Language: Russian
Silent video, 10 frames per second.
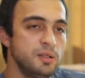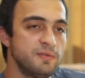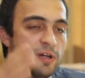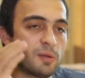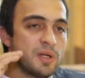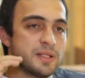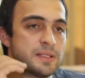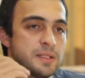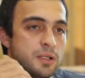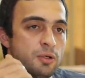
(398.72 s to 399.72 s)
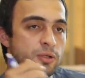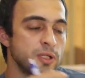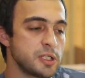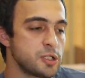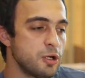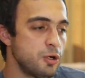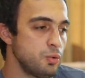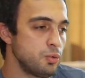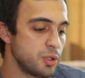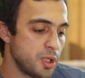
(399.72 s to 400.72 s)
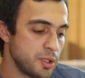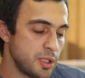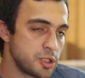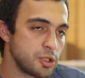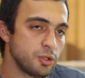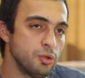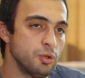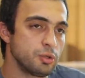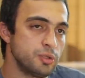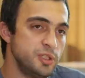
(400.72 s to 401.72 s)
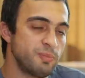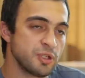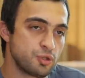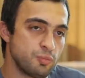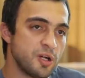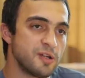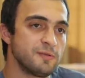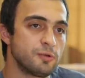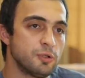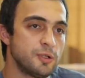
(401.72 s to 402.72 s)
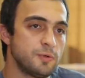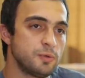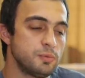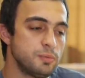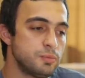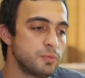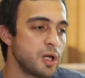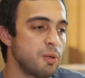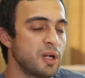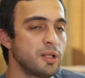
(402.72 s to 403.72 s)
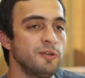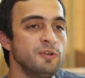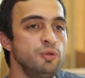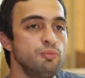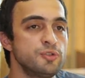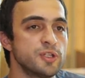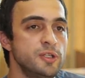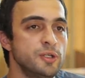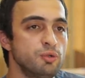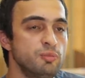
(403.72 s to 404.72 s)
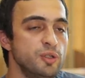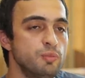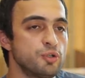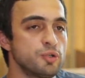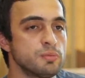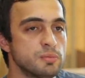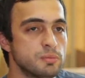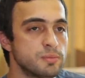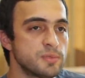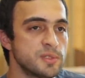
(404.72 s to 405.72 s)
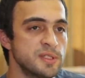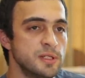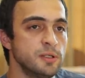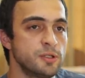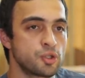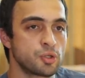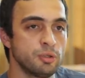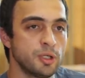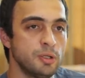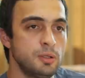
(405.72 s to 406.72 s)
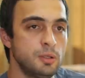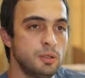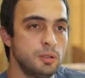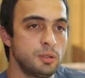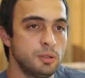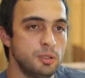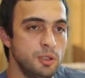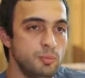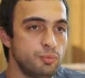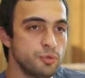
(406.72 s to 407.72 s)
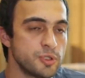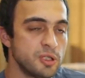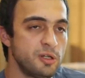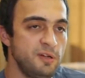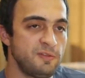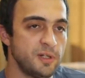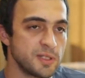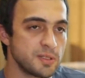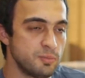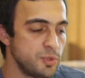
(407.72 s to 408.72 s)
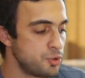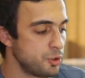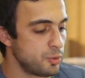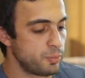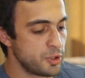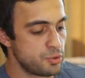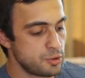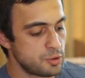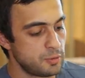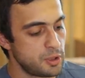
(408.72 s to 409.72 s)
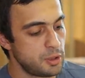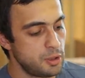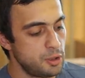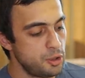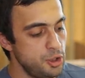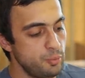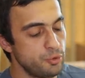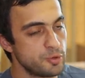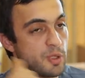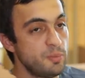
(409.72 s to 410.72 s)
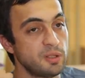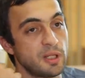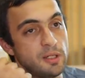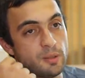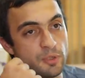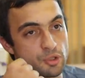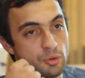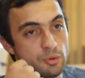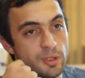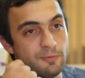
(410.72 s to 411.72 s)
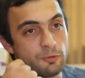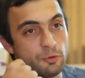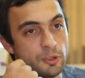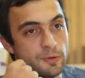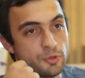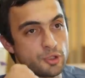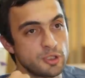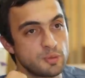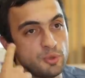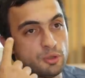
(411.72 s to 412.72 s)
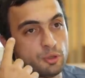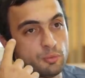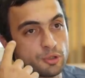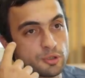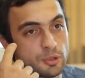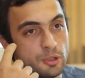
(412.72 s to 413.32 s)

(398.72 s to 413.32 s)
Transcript: информация от наших рук, от наших ног не поступает в голову, обратного импульса нету, мы не можем сделать что-то. Импульс – это рефлекс. Мы что-то почувствовали, импульс моментально пошел нам в голову через спинной мозг,